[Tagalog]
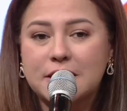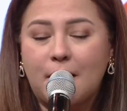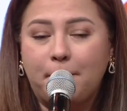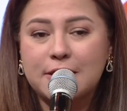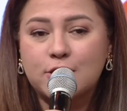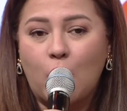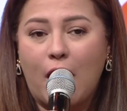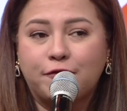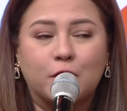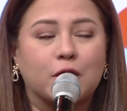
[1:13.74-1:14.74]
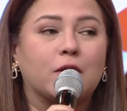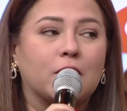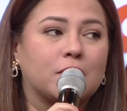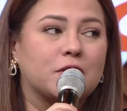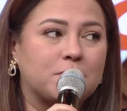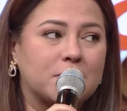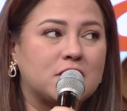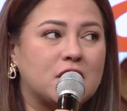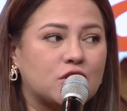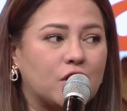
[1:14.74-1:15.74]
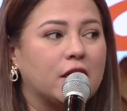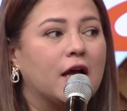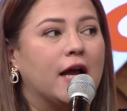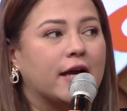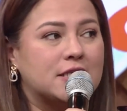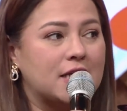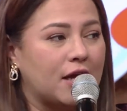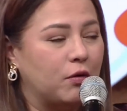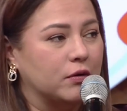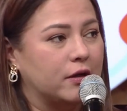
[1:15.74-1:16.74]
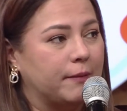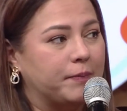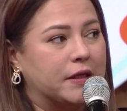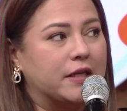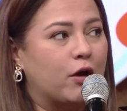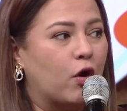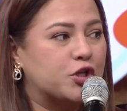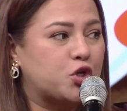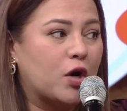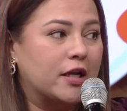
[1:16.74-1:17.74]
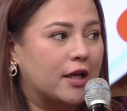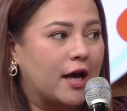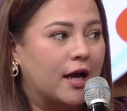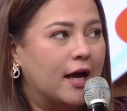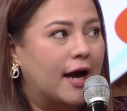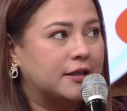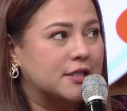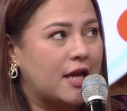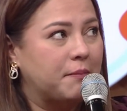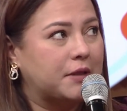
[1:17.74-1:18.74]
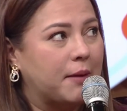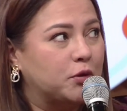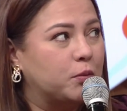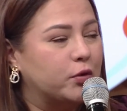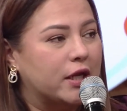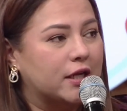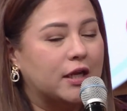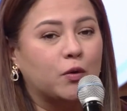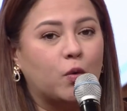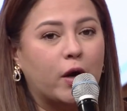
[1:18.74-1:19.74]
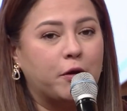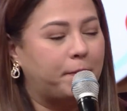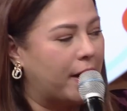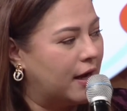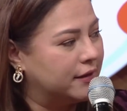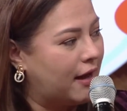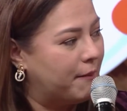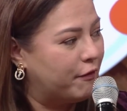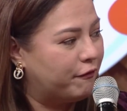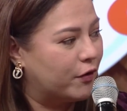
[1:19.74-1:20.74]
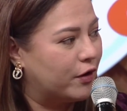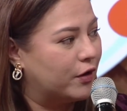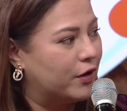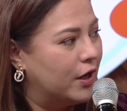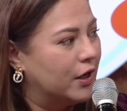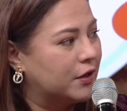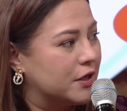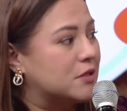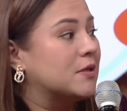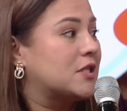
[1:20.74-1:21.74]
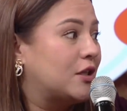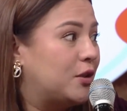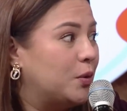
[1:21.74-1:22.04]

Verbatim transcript: sa Pasko after ng Christmas season, kasi kung nagnegosyo ka na, at the same time doon mo na rin kinukuha yung panghanda mo for Christmas and New